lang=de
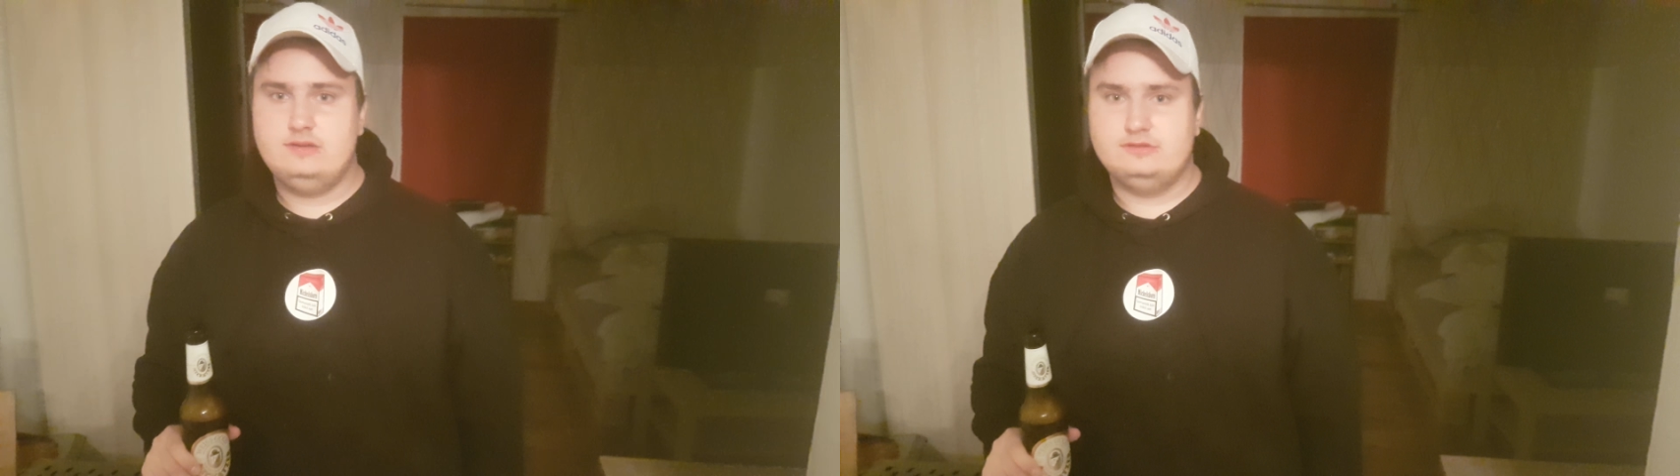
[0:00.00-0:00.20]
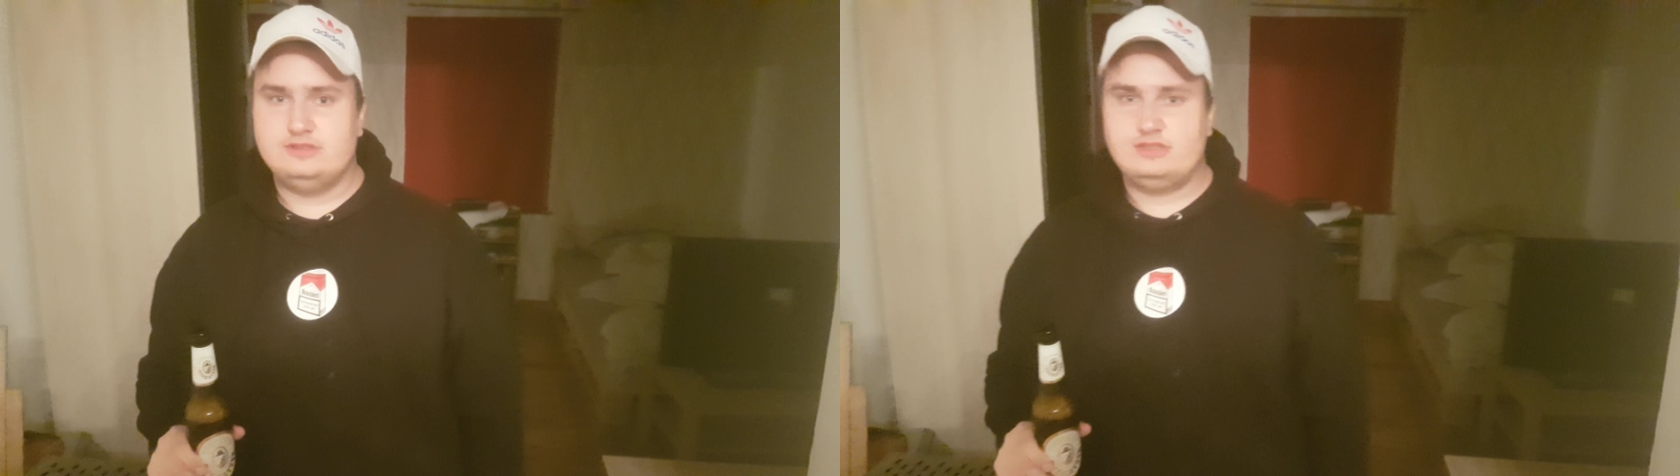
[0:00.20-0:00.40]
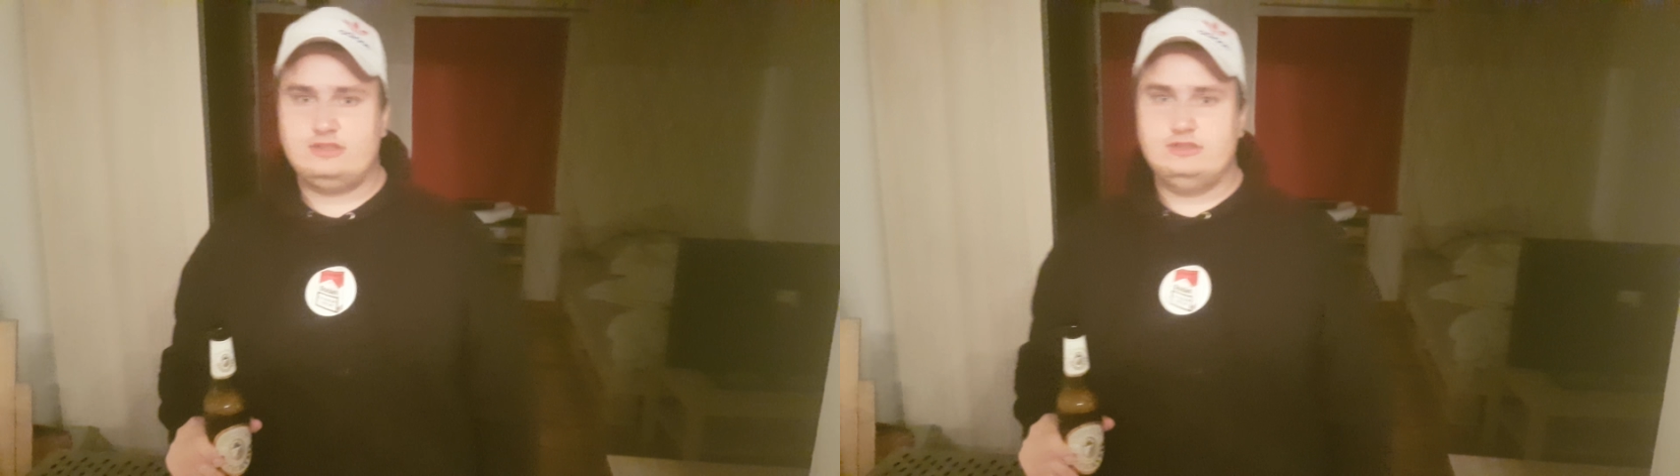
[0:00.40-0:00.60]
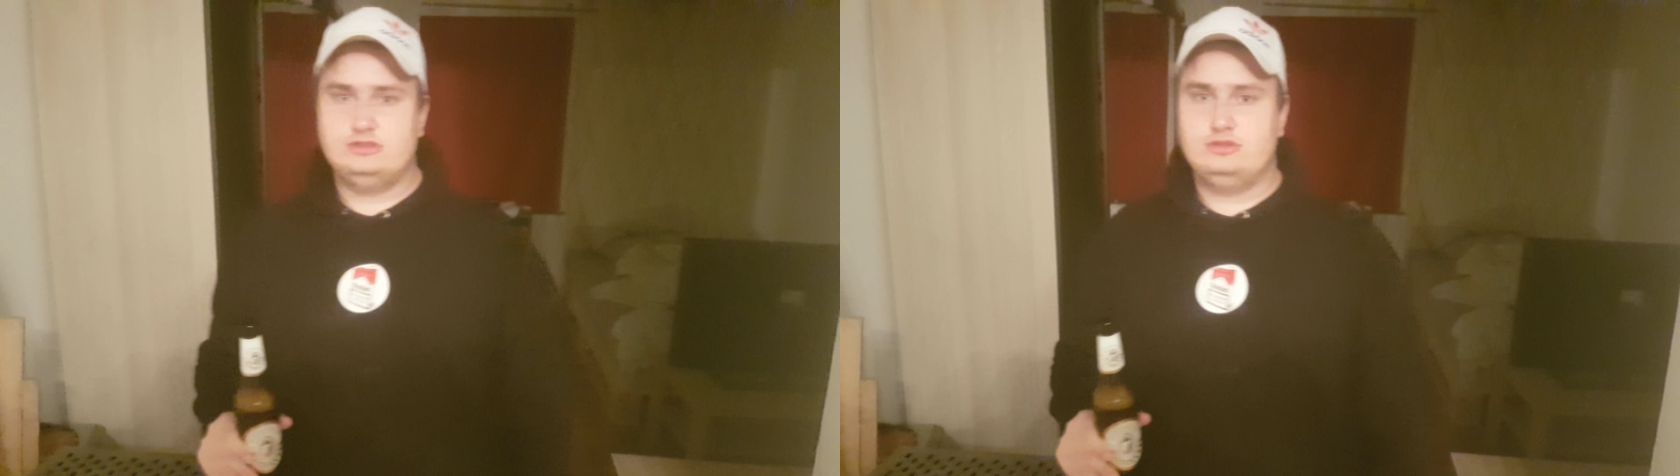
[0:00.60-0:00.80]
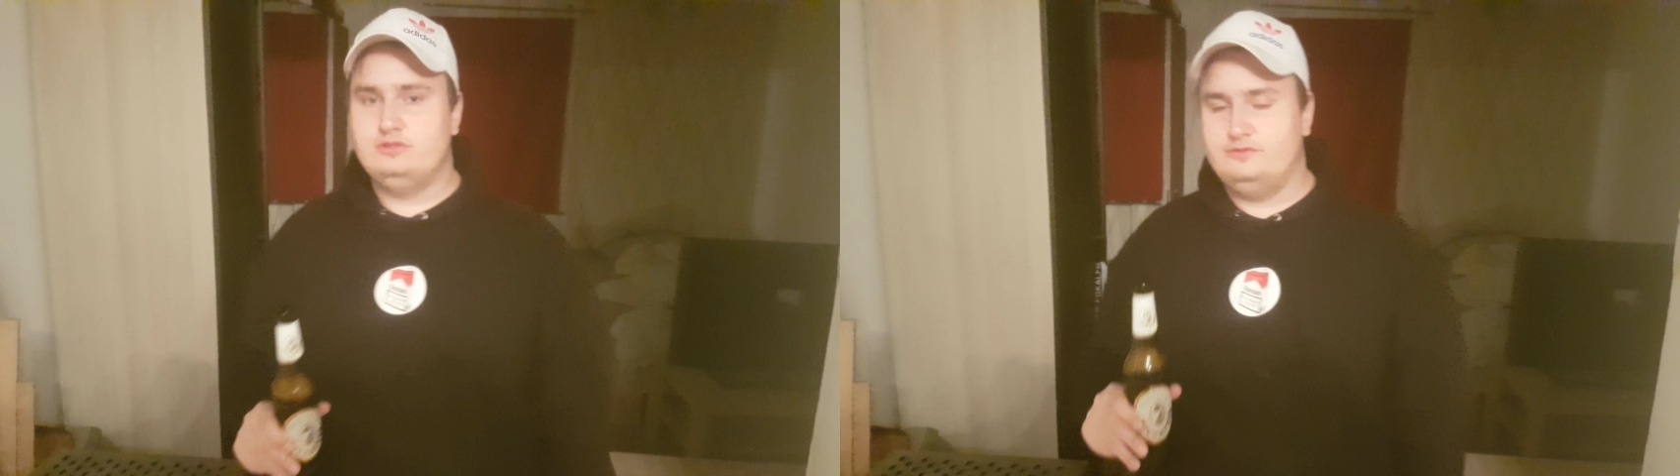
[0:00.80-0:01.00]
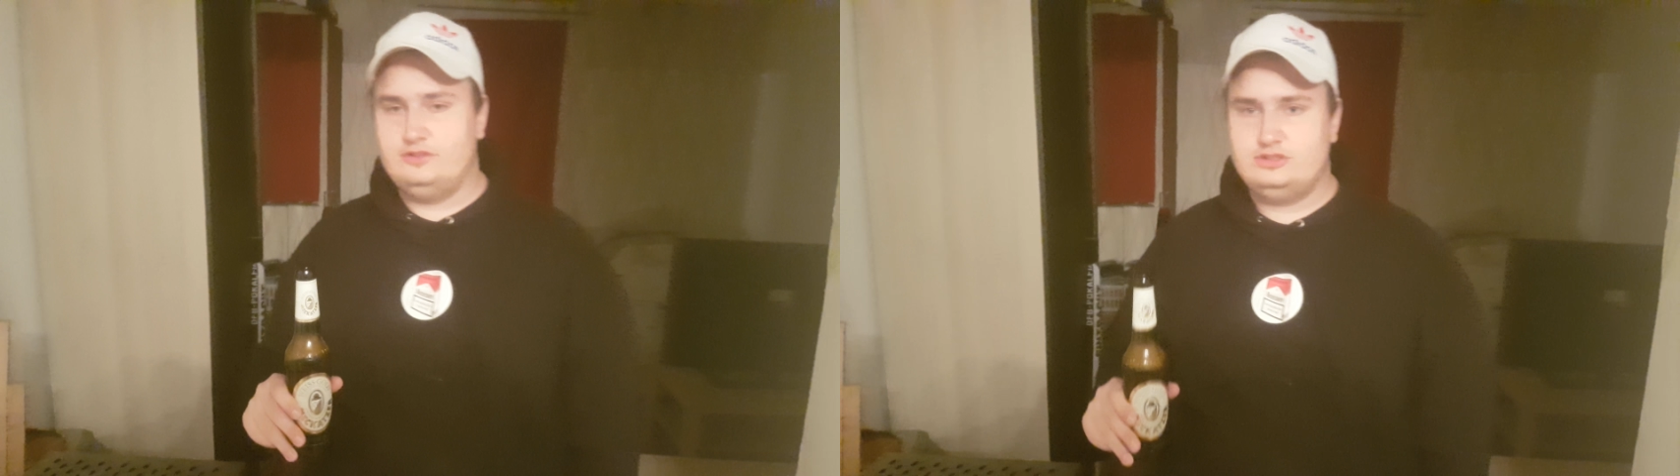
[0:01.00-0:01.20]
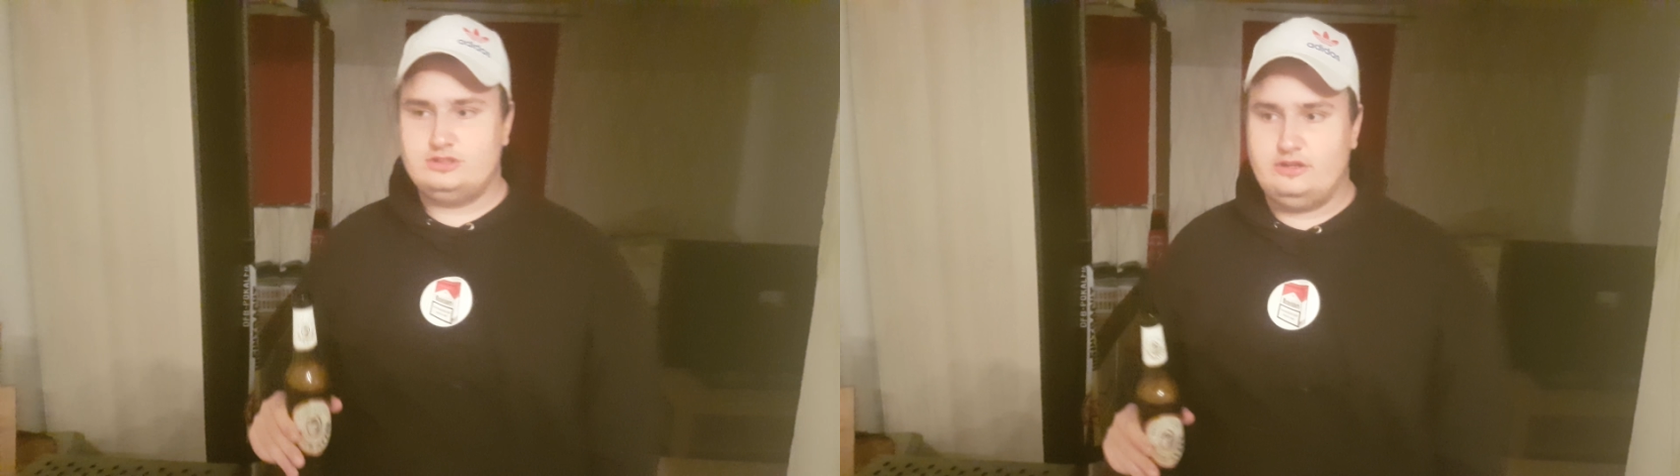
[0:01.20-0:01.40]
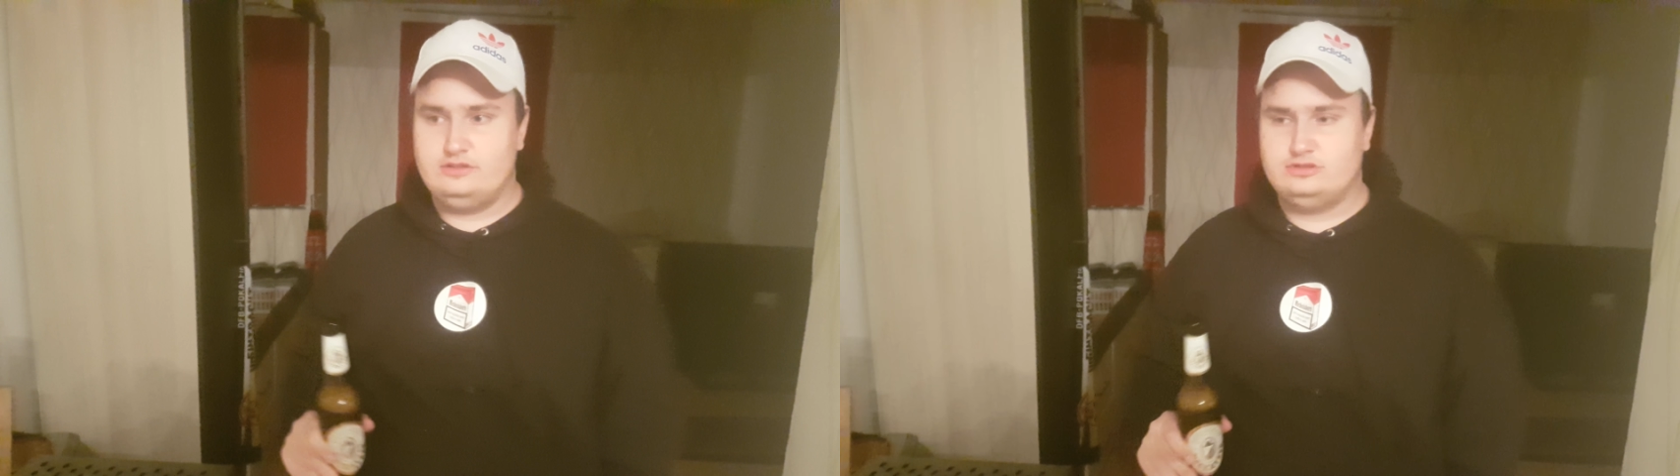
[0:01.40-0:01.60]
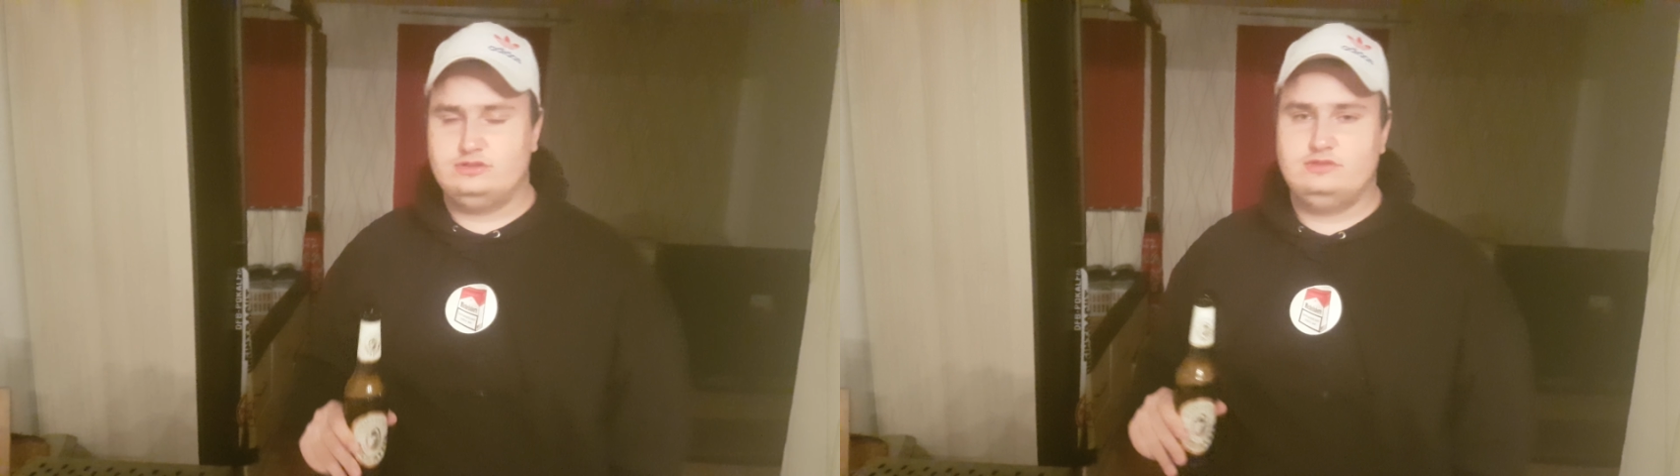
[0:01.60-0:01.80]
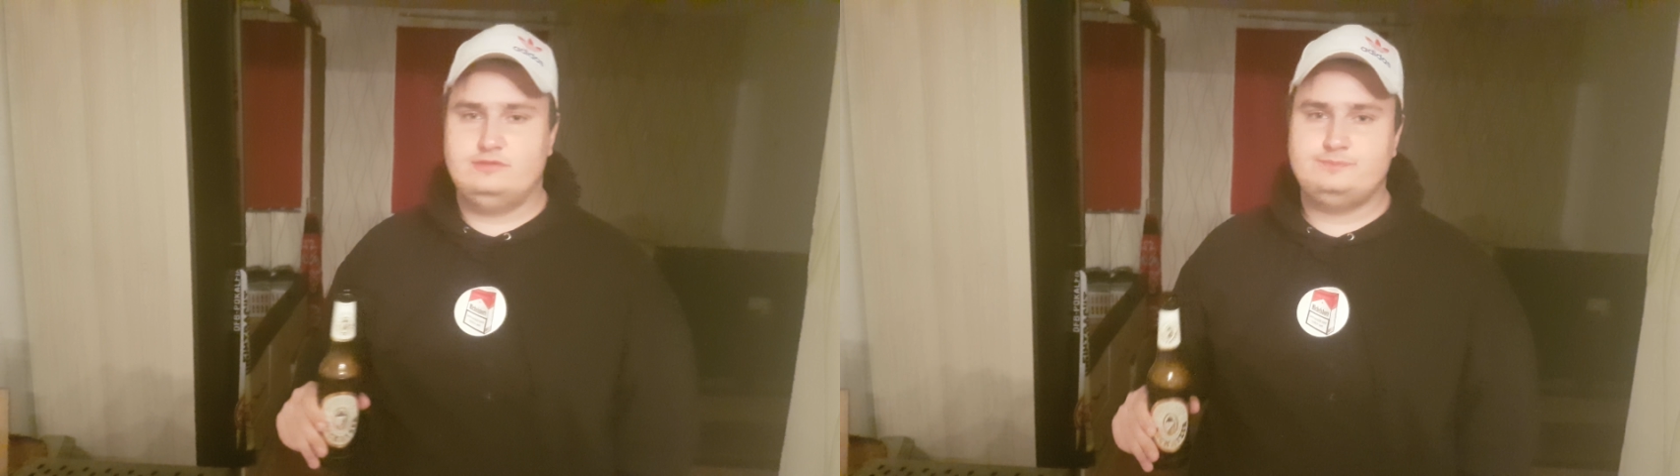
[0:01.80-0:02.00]
Und das hat eine schöne Frische, eine
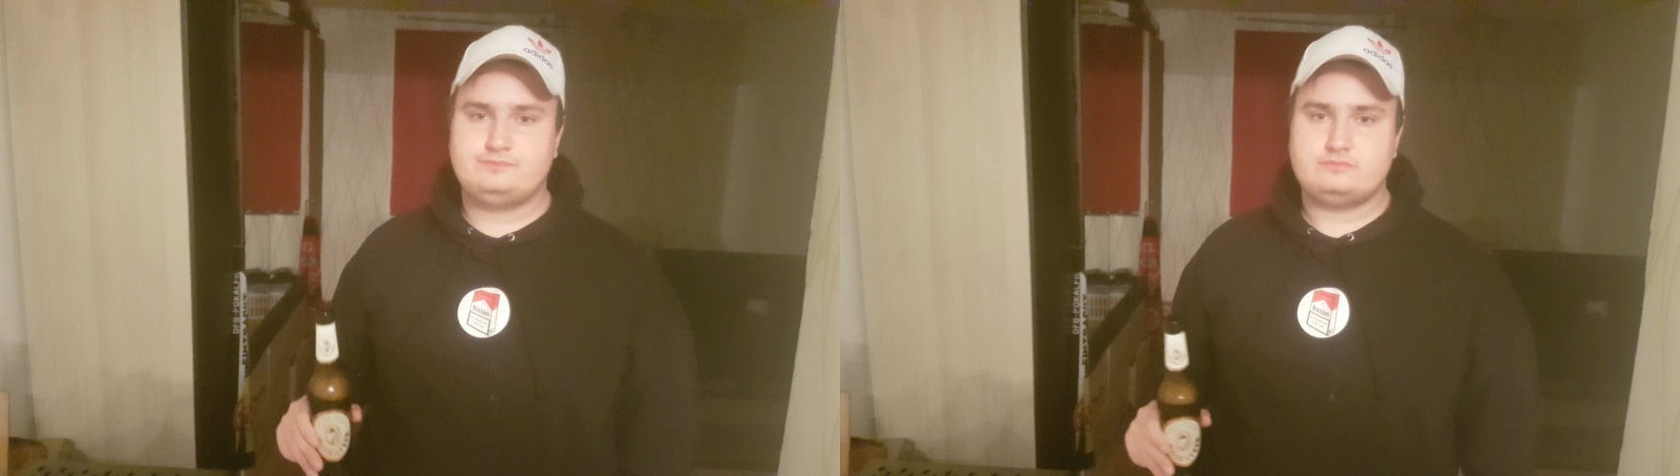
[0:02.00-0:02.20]
schöne